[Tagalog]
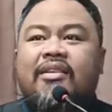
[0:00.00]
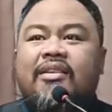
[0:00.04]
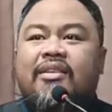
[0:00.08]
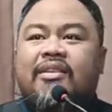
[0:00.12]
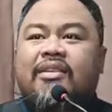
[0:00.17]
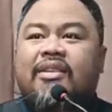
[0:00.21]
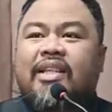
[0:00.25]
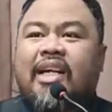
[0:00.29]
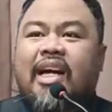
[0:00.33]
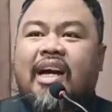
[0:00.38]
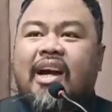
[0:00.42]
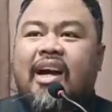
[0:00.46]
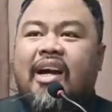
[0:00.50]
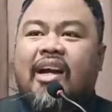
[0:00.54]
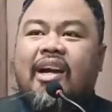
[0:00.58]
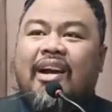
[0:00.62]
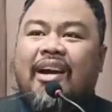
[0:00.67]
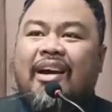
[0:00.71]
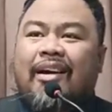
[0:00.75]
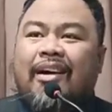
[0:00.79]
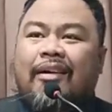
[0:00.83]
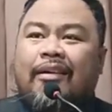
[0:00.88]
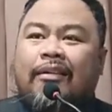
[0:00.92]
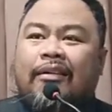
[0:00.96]
saka ka
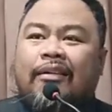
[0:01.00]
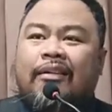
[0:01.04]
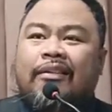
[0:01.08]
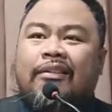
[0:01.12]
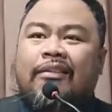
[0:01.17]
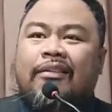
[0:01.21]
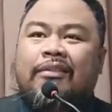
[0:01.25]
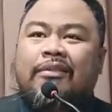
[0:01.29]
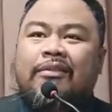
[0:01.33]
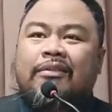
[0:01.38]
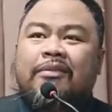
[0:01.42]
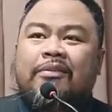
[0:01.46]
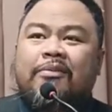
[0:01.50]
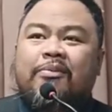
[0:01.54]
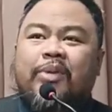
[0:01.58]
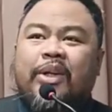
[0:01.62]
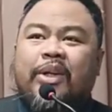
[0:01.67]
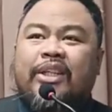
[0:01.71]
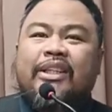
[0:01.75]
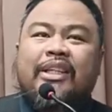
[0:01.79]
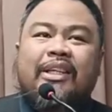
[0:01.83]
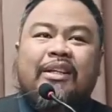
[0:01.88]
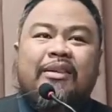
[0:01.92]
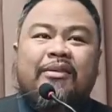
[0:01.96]
lang
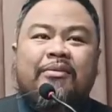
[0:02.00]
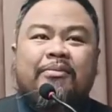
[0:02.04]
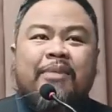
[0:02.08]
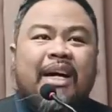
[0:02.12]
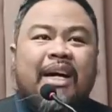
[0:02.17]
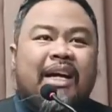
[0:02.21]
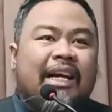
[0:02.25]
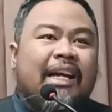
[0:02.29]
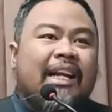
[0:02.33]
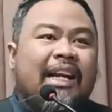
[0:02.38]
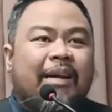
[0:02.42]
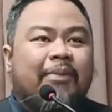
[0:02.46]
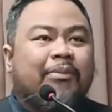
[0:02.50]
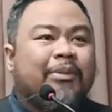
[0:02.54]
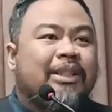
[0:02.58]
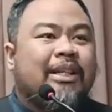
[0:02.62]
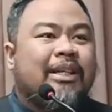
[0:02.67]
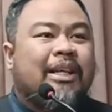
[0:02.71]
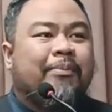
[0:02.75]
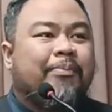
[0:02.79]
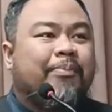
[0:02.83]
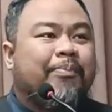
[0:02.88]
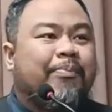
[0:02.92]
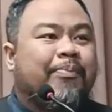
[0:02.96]
pwedeng makilam
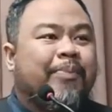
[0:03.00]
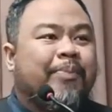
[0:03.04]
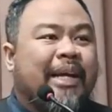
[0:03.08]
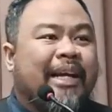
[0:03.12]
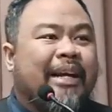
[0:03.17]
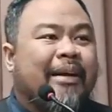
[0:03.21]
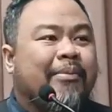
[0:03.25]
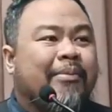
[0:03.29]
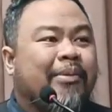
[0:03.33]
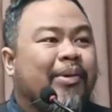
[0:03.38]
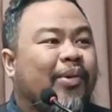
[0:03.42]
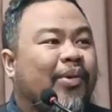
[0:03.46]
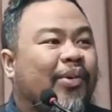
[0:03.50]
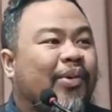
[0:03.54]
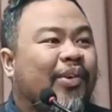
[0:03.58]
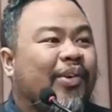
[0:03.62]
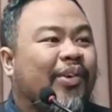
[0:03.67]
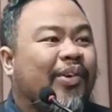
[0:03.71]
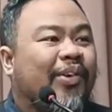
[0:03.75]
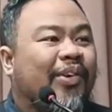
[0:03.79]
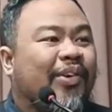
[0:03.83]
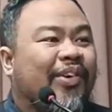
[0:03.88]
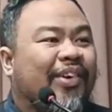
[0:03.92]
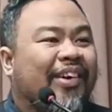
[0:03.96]
sa pera mo.
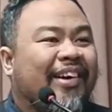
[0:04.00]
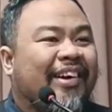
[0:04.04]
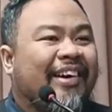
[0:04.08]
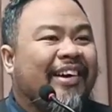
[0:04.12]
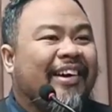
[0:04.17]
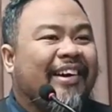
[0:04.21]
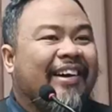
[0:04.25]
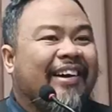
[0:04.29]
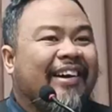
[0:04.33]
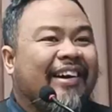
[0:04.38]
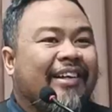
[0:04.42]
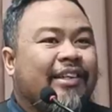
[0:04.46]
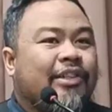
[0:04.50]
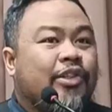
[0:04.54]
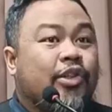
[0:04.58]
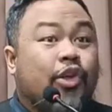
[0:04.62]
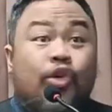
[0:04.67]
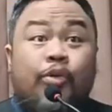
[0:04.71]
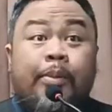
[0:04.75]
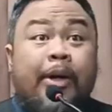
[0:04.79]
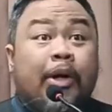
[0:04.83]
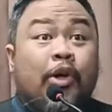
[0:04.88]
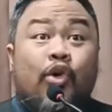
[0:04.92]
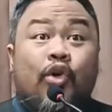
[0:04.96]
So
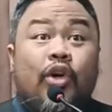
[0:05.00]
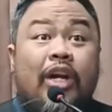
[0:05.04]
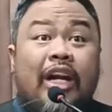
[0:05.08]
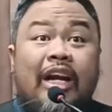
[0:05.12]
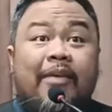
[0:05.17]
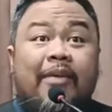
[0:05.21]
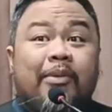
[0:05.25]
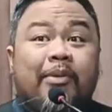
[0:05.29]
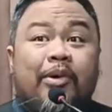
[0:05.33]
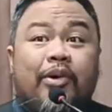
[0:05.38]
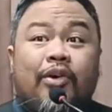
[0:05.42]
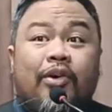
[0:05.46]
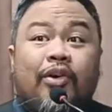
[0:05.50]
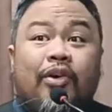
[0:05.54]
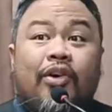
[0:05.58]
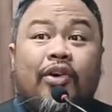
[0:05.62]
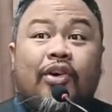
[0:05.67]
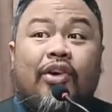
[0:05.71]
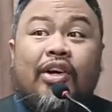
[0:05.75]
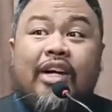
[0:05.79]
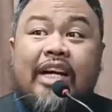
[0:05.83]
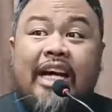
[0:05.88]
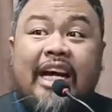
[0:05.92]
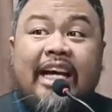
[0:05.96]
yung magulang mo,
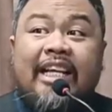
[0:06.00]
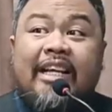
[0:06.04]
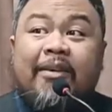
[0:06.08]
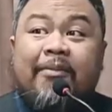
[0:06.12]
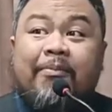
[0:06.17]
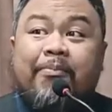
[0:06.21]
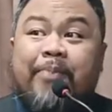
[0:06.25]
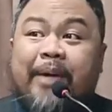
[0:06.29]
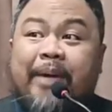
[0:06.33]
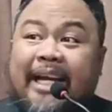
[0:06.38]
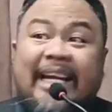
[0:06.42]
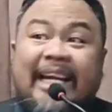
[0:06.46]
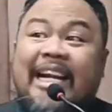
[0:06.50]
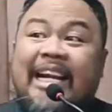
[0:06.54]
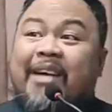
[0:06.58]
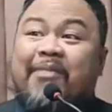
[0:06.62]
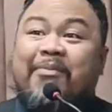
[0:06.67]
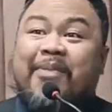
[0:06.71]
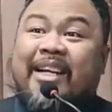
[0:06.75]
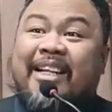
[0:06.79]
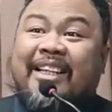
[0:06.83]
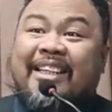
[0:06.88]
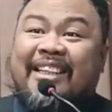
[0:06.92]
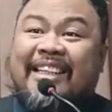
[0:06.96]
kayang
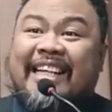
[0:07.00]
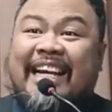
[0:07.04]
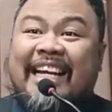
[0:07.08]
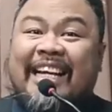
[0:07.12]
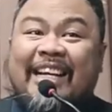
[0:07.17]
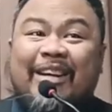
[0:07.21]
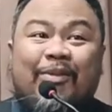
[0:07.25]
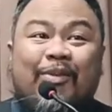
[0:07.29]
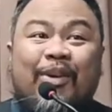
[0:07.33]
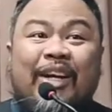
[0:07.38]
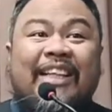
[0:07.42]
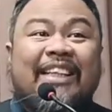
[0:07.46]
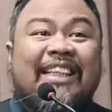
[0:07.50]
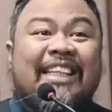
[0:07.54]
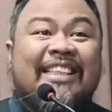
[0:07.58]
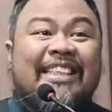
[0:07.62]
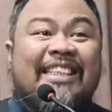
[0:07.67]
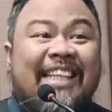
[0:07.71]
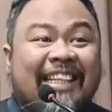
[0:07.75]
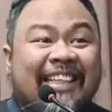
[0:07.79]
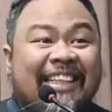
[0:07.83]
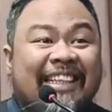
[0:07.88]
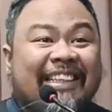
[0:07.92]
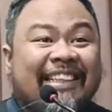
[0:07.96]
pakilaman, kayang
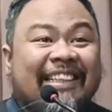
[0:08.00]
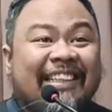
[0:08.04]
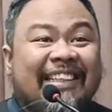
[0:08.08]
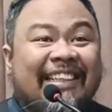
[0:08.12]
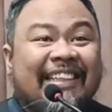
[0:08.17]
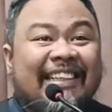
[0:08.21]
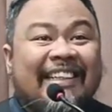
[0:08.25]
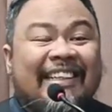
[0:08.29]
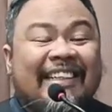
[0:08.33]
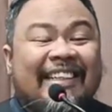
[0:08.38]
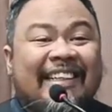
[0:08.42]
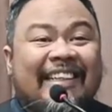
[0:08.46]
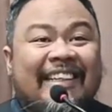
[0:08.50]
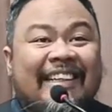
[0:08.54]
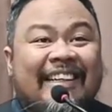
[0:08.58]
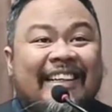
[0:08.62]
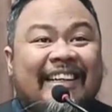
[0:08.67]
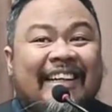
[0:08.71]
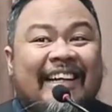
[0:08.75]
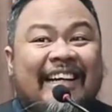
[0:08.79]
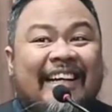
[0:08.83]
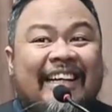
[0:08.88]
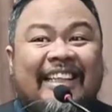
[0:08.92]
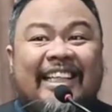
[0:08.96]
waltasin.
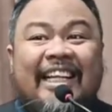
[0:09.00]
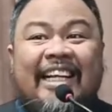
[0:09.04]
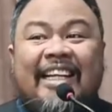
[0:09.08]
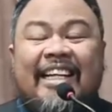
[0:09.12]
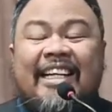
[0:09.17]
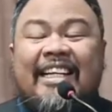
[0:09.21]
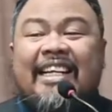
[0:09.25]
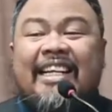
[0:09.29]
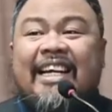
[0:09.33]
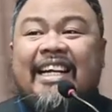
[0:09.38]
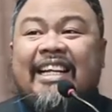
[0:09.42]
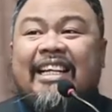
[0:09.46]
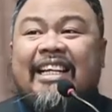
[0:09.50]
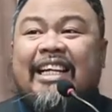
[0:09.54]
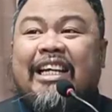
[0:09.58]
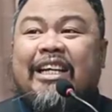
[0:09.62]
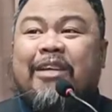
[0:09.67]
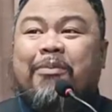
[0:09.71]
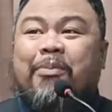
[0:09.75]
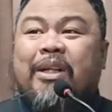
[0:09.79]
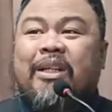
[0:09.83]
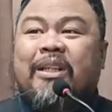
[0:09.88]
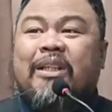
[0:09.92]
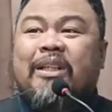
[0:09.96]
At ang nangyari kay
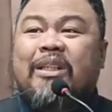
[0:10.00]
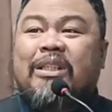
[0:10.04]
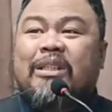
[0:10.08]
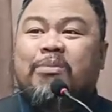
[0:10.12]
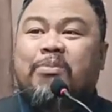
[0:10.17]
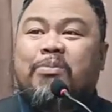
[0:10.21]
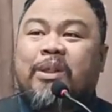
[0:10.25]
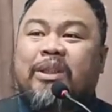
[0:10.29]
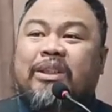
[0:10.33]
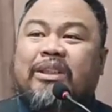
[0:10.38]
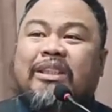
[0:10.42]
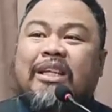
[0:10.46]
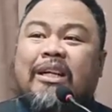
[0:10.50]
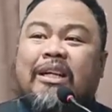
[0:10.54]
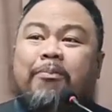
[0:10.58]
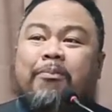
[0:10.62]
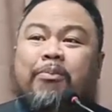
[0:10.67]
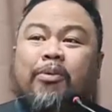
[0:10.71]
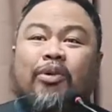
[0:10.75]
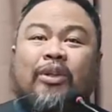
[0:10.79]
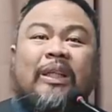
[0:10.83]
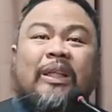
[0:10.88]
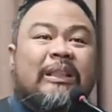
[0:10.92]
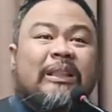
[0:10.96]
Britney Spears,
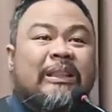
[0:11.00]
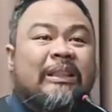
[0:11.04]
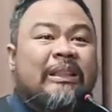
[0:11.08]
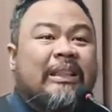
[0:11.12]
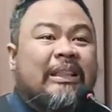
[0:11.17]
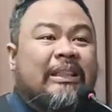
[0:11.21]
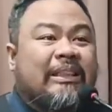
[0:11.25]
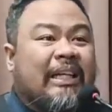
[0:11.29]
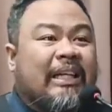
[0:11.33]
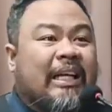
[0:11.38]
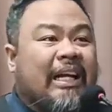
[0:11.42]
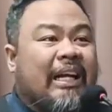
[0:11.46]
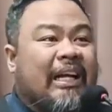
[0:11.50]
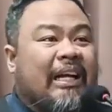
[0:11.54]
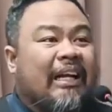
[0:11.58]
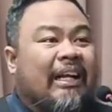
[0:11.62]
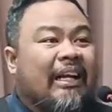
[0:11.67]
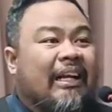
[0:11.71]
nagprotesta siya.